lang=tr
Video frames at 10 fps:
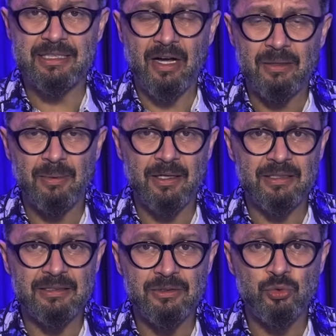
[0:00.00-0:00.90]
galiba
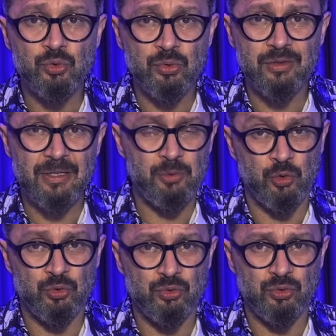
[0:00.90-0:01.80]
e, dul
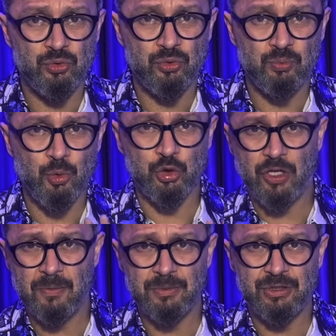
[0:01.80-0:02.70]
demiyoruz. E,
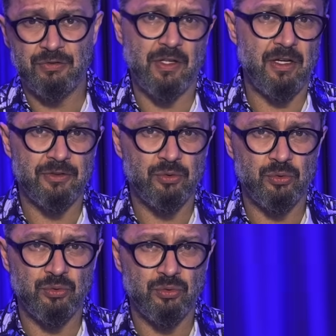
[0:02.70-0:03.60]
boşanmış falan
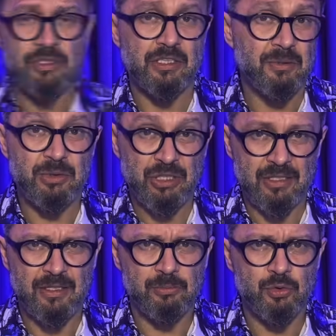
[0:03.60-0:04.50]
diyoruz. Ya da bir
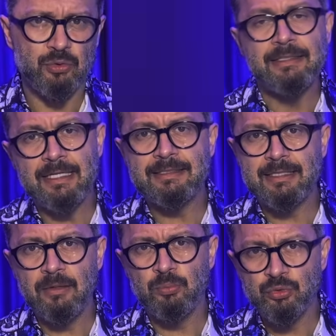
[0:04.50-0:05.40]
şey demiyoruz.
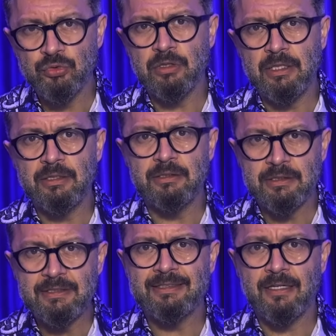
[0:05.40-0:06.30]
Neyse bununla e,
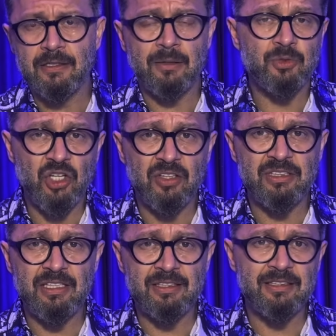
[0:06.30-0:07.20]
Instagram canlı
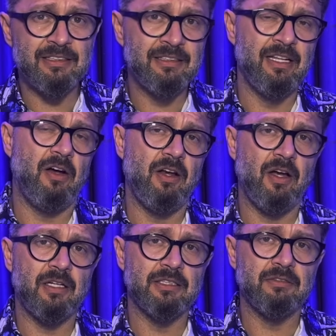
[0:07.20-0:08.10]
yayınlarının ne
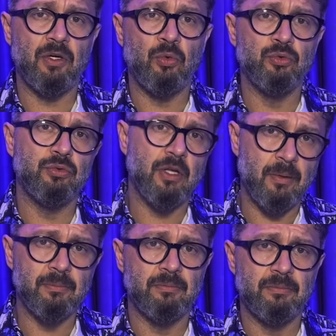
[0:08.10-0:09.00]
alakası var onu
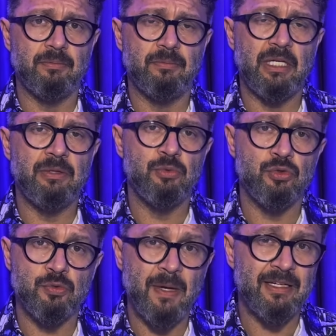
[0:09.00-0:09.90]
tam
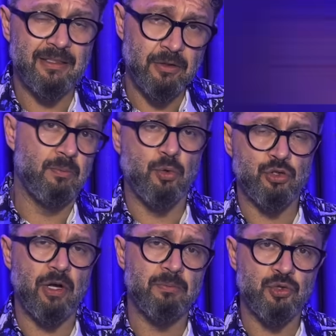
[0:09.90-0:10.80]
bilemiyoruz. Belki de
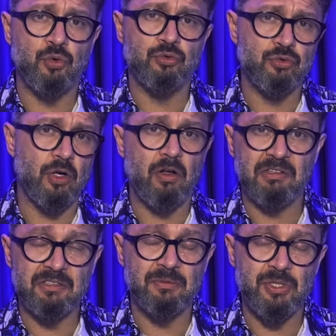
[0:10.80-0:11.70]
boşanmış olduğunu
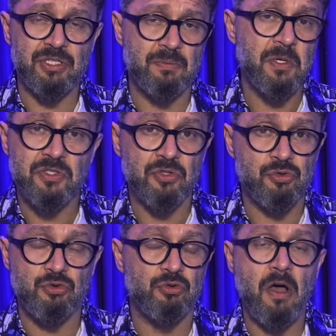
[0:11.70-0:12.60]
altını mı çizmeye
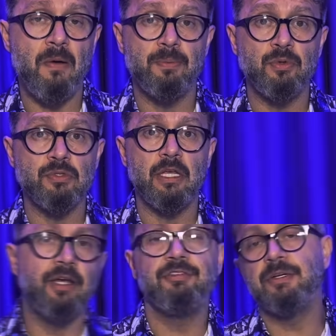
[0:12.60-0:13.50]
çalışıyor ne yapıyorsa
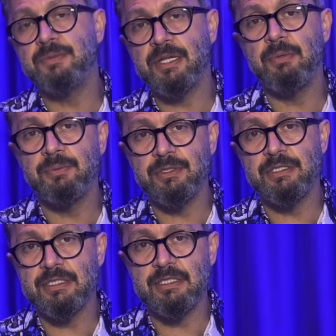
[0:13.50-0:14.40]
efendim
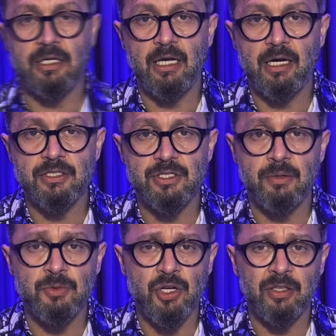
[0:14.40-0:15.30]
sebebini siz her
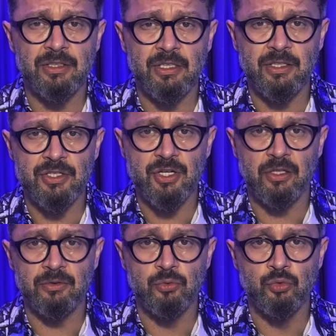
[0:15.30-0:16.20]
akşam canlı yayın
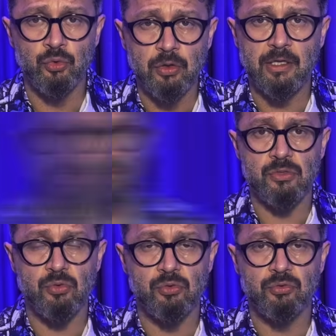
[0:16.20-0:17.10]
açan dullara
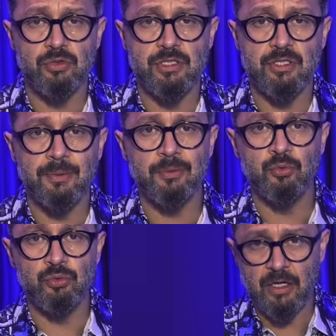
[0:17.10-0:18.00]
sorun diyeceğim ama
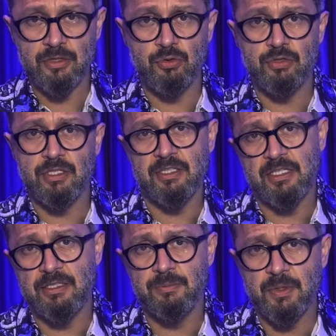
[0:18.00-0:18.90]
dul az önce de
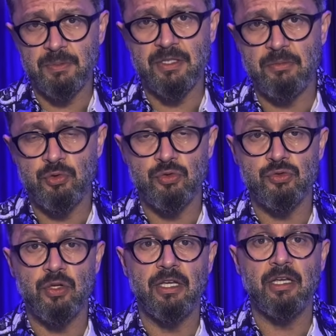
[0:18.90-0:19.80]
dediğim gibi
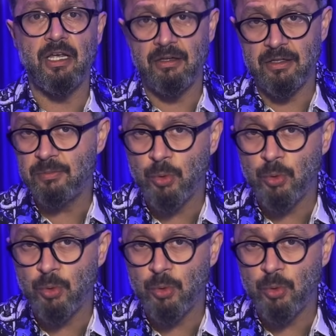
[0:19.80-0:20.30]
demiyoruz. E, e,